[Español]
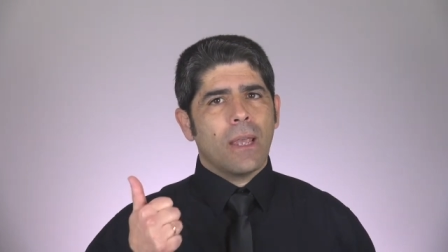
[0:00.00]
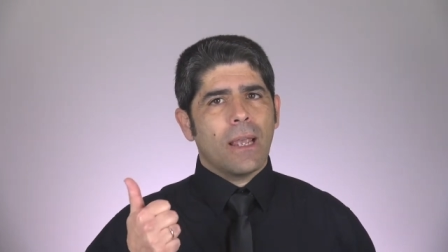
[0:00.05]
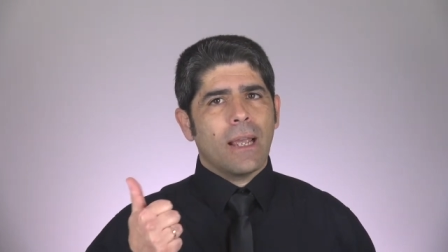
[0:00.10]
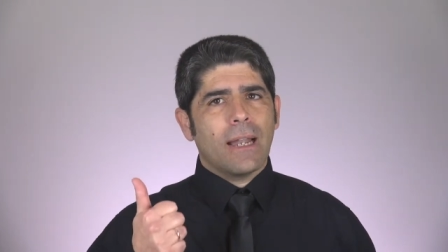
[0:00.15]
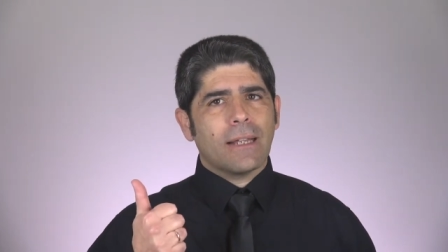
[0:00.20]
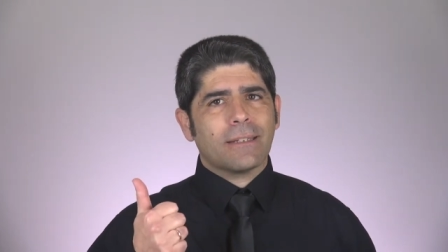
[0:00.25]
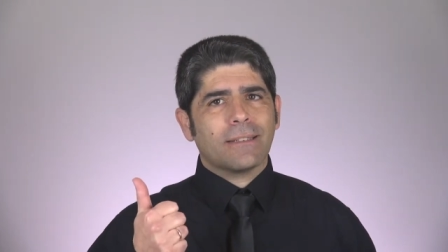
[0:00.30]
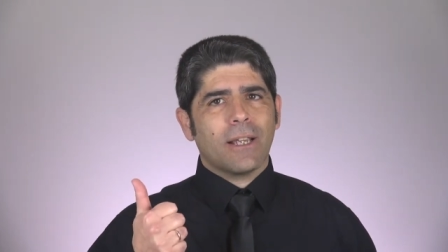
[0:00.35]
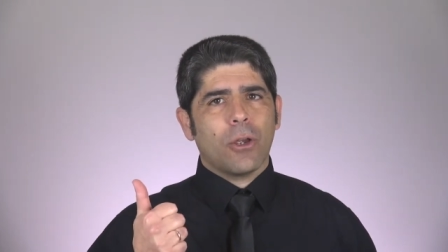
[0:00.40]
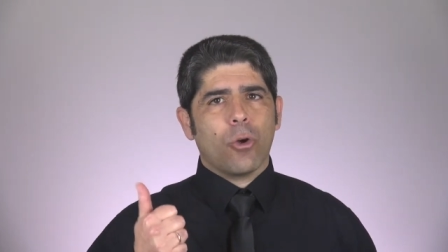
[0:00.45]

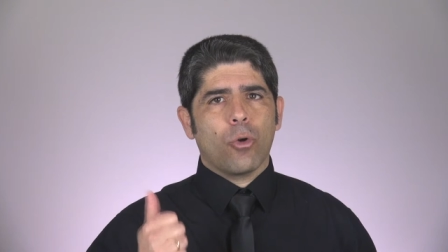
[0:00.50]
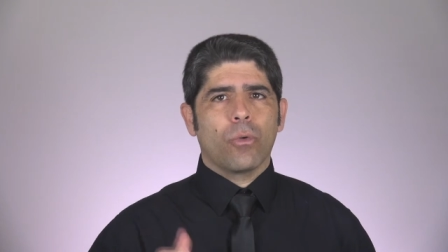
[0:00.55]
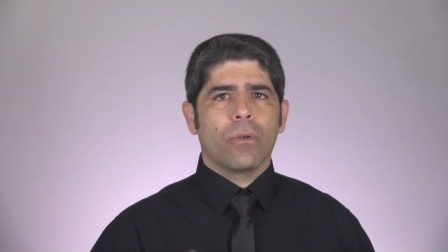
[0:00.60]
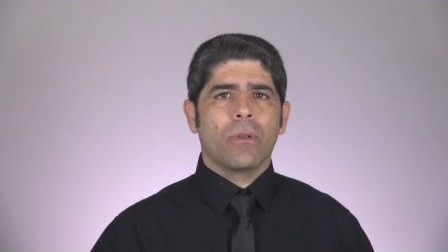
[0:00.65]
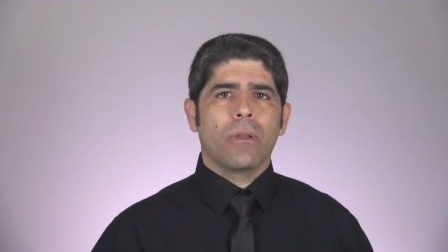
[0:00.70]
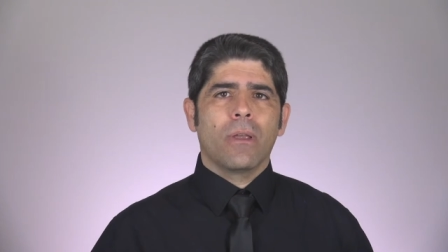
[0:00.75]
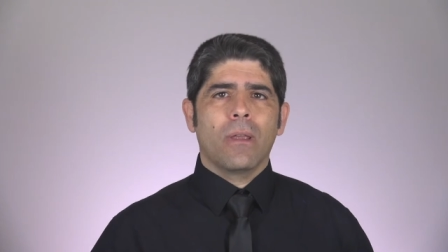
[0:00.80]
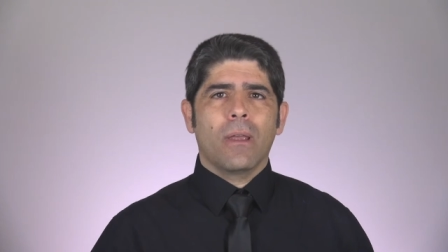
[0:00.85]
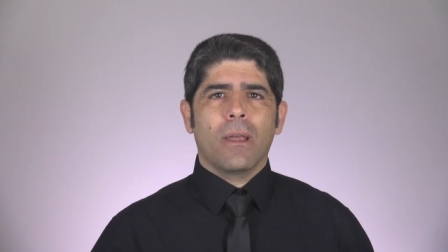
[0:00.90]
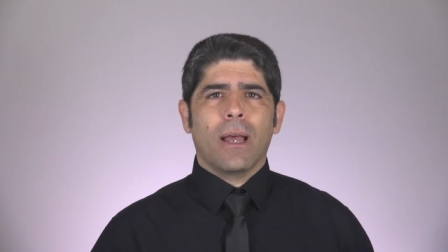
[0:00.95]
El aseo.
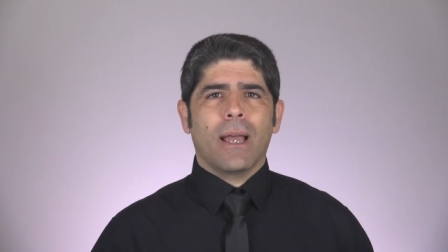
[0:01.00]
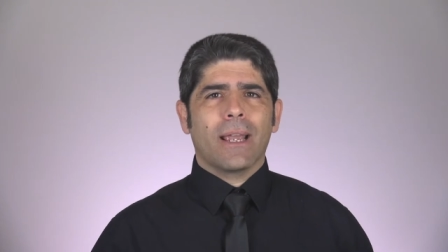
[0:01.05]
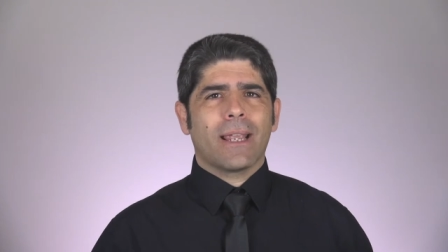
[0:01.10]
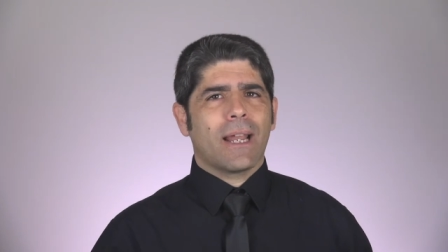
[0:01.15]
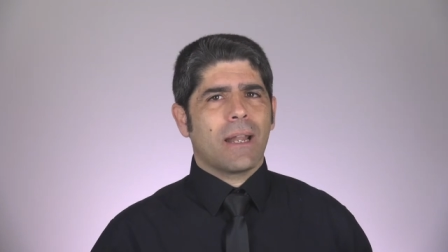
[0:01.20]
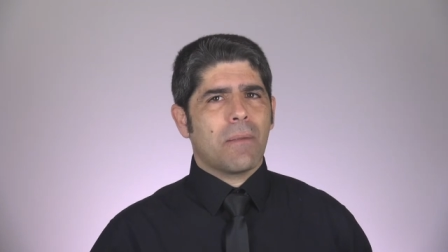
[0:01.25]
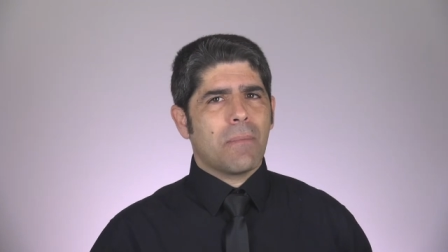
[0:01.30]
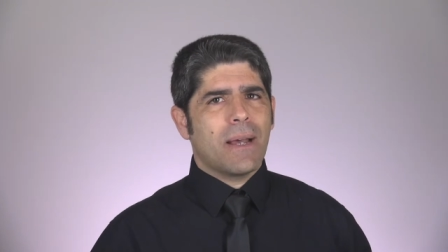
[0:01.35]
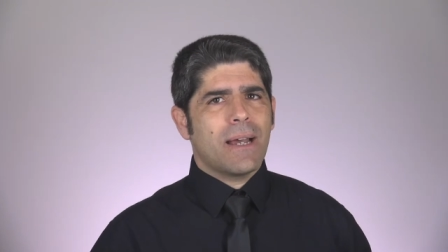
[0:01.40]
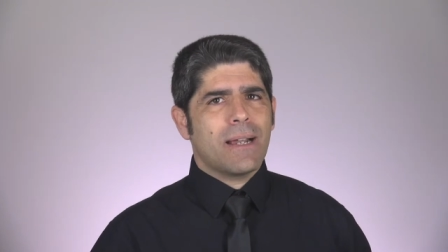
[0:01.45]
Hay
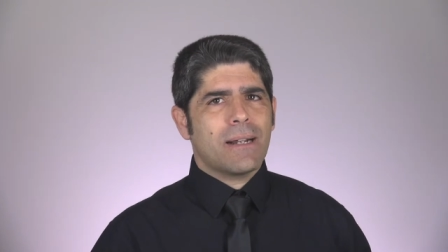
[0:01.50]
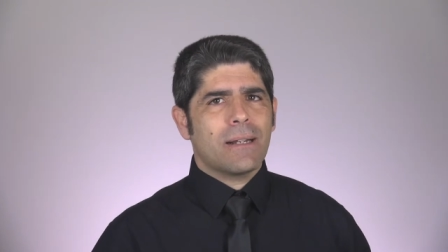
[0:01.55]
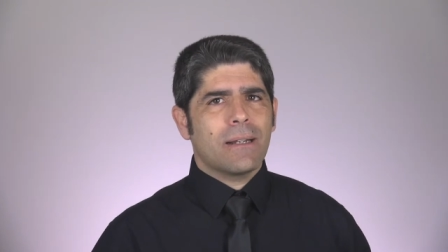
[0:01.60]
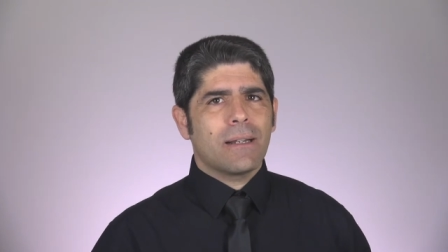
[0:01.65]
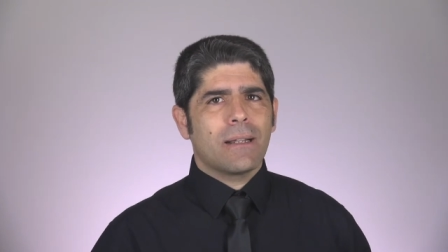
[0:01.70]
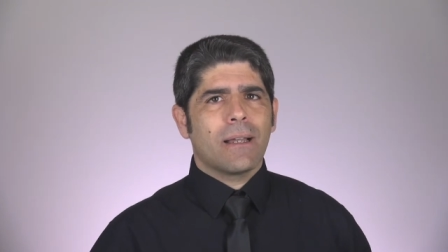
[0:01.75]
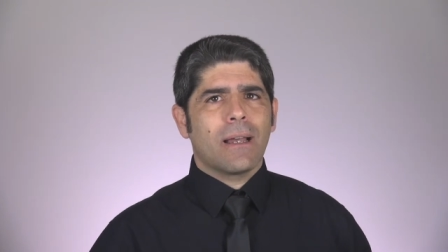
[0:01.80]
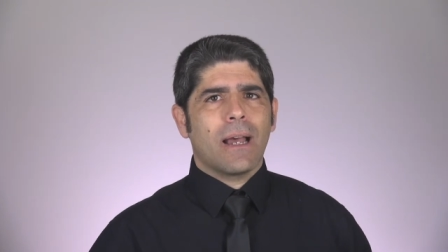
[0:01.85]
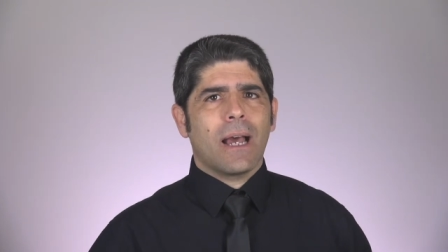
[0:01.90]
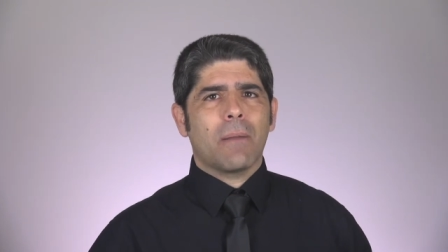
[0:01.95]
que
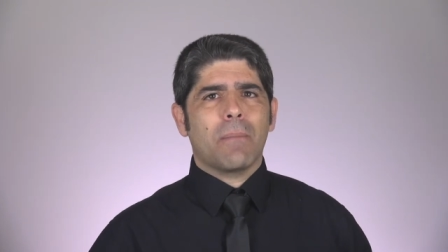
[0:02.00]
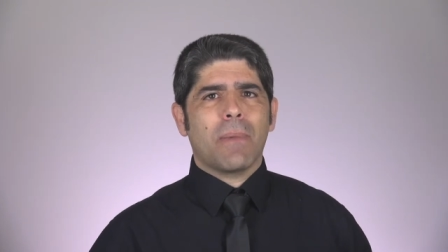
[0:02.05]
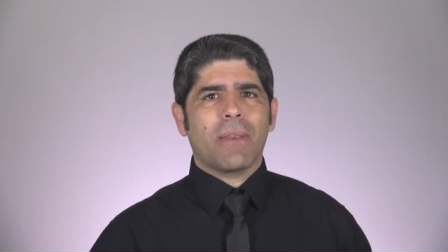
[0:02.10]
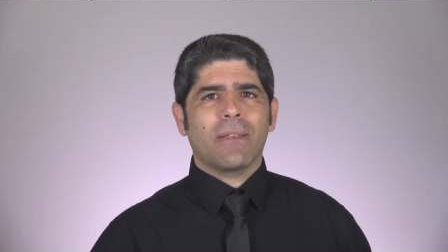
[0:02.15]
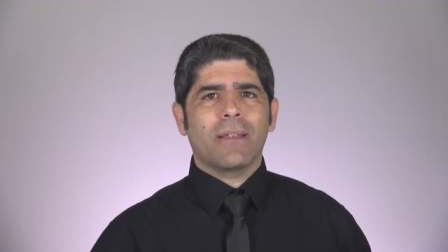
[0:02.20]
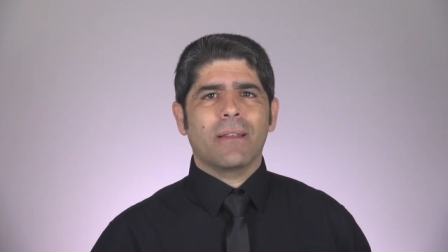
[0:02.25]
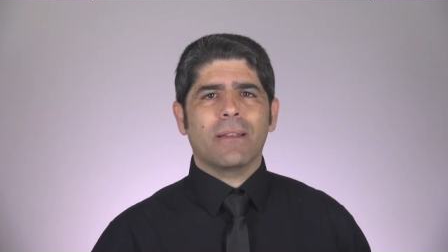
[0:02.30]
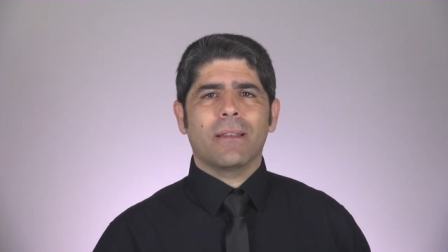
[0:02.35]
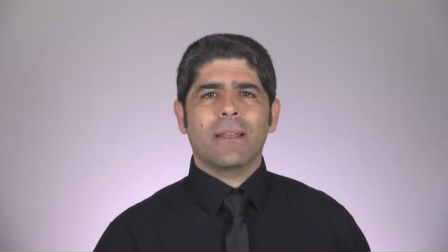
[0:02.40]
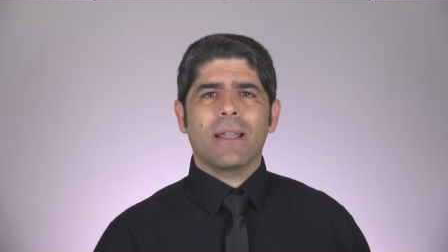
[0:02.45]
animar al
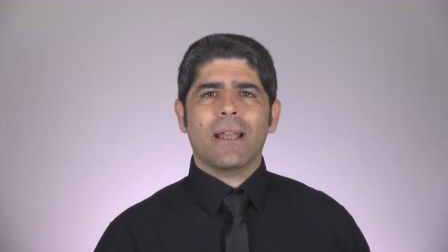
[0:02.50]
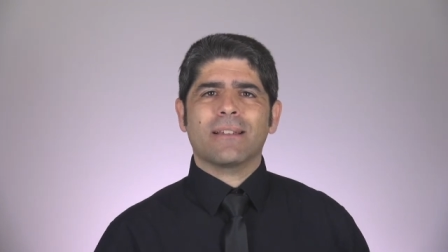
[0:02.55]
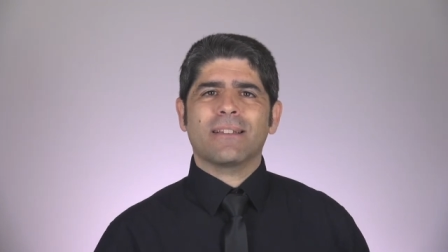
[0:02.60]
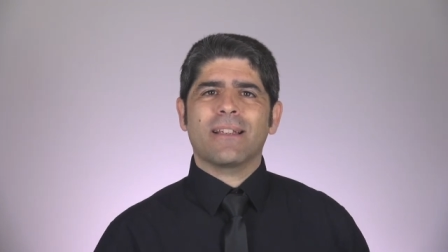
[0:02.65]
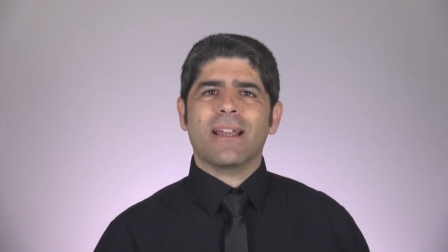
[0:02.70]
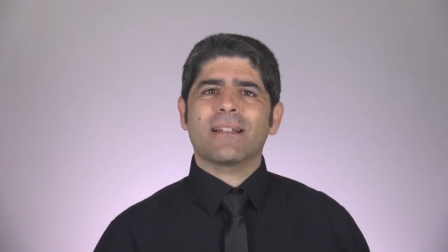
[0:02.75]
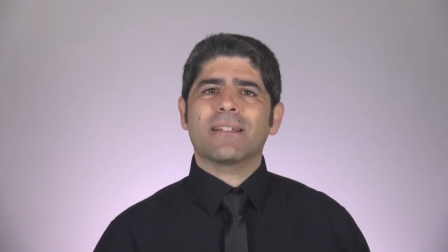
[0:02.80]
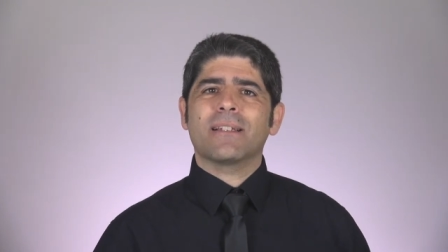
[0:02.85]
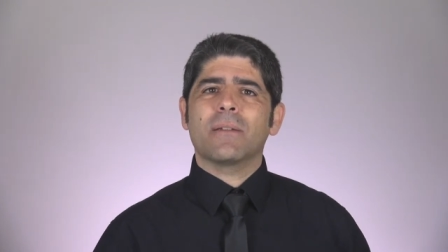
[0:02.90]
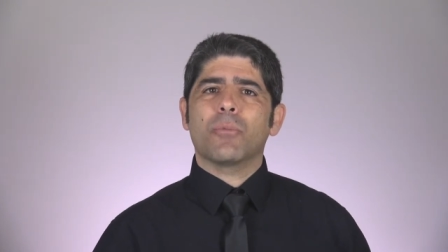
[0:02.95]
paciente a
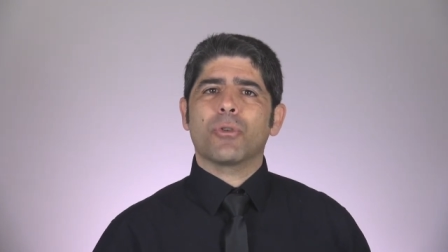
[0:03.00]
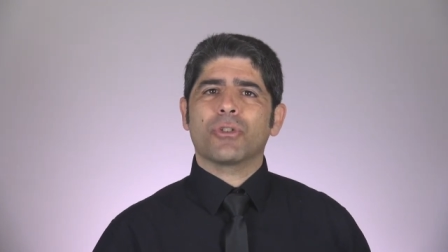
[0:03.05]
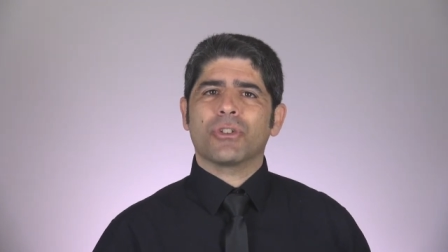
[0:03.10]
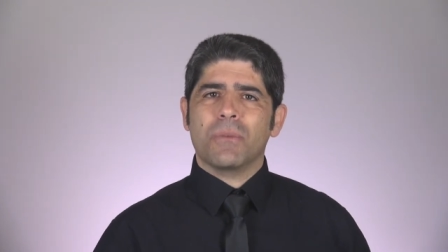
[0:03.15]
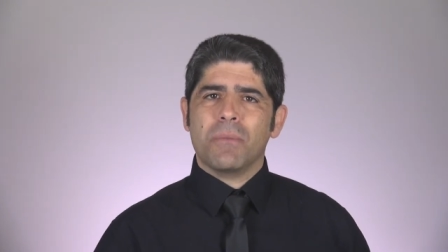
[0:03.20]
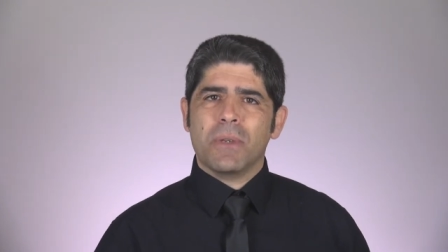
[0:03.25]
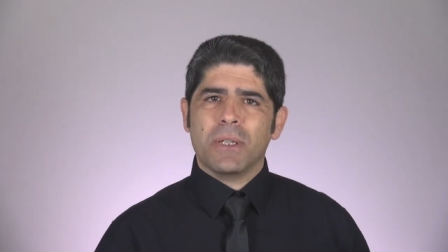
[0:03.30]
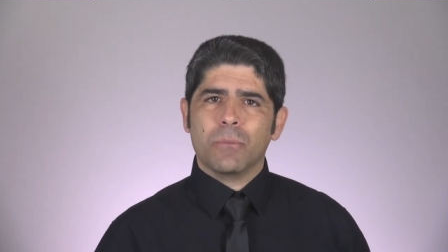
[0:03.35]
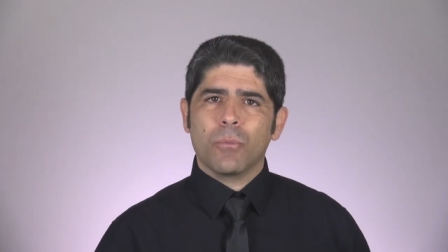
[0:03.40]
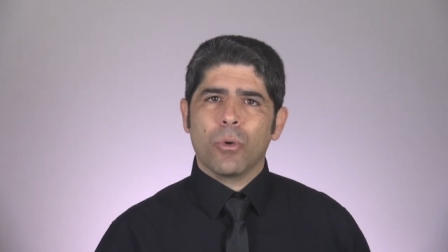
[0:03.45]
asearse por
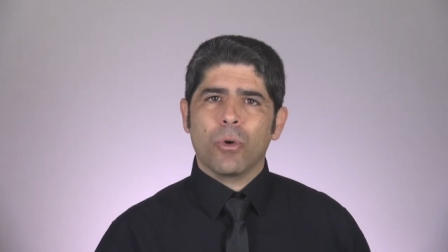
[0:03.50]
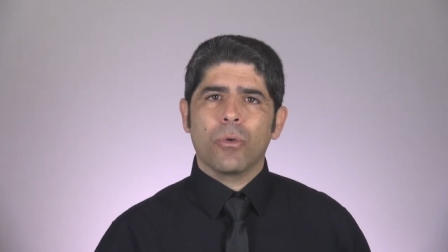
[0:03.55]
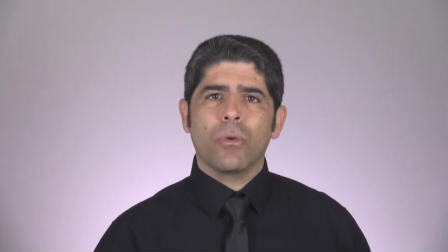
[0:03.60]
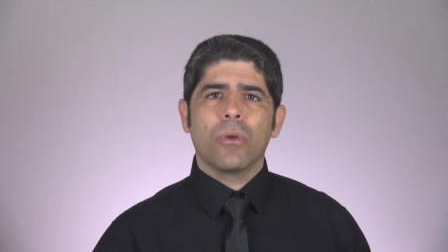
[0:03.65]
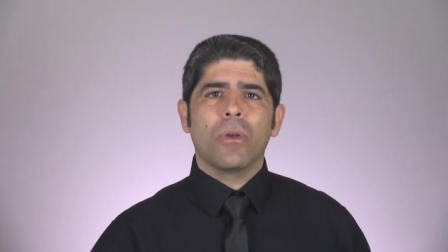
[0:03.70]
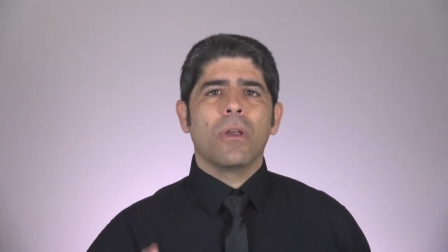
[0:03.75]
sí mismo.